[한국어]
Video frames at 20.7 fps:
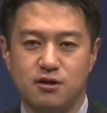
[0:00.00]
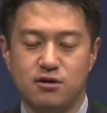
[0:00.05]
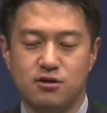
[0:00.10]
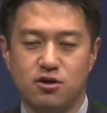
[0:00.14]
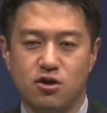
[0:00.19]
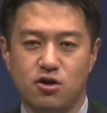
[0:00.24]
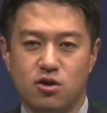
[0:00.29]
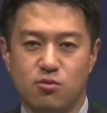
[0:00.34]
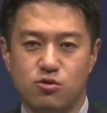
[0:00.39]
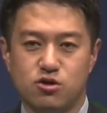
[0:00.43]

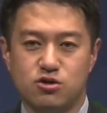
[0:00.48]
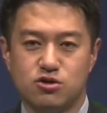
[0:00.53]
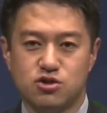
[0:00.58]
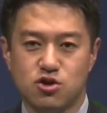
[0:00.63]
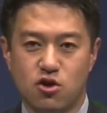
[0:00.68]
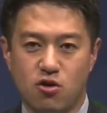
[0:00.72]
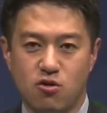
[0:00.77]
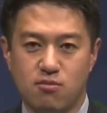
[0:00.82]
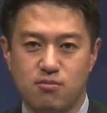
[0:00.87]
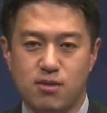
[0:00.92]
여러분은
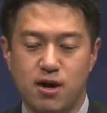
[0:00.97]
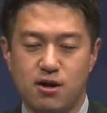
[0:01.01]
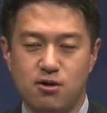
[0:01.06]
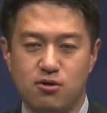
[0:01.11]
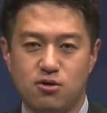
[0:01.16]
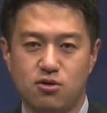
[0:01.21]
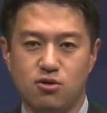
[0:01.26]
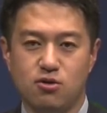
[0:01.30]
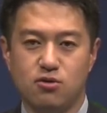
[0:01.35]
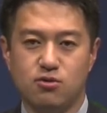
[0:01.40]

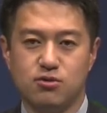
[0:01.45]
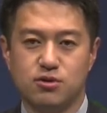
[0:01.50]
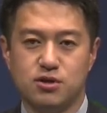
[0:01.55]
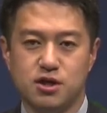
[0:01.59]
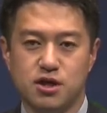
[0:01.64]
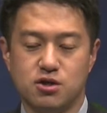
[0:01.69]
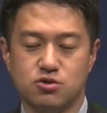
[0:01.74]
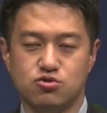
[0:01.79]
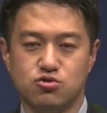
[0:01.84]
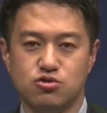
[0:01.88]
정말로
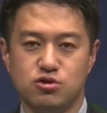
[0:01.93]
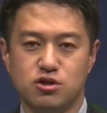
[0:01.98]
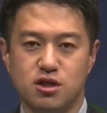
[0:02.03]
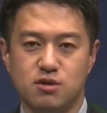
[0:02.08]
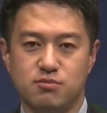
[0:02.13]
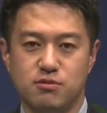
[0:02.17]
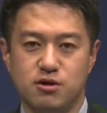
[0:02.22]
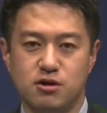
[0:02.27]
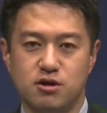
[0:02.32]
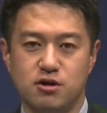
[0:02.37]

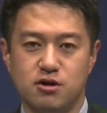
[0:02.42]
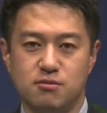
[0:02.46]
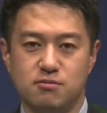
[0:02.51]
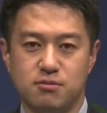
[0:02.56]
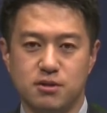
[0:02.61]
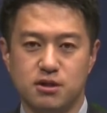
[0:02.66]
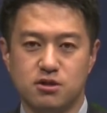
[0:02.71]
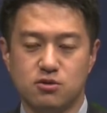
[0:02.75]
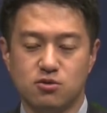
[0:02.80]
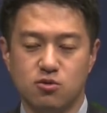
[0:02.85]
예수님을
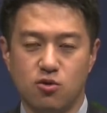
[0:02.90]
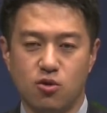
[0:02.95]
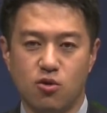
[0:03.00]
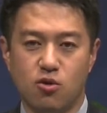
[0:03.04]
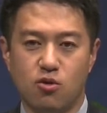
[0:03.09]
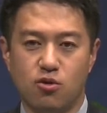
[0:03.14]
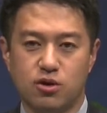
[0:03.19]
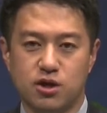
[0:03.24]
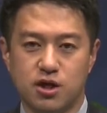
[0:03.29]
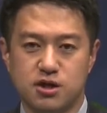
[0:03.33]

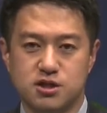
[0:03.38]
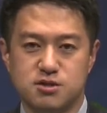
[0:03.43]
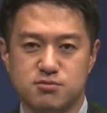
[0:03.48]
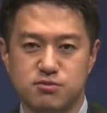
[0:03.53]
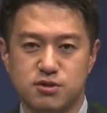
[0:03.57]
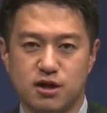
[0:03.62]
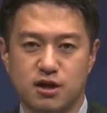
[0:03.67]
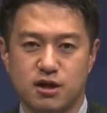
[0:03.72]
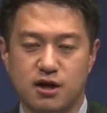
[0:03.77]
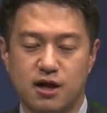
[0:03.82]
믿고
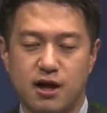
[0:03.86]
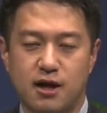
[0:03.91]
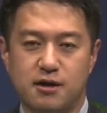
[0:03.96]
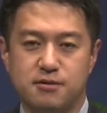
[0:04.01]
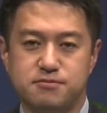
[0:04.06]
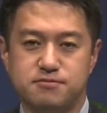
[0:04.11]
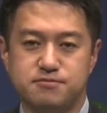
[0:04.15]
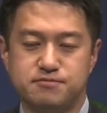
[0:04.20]
계십니까?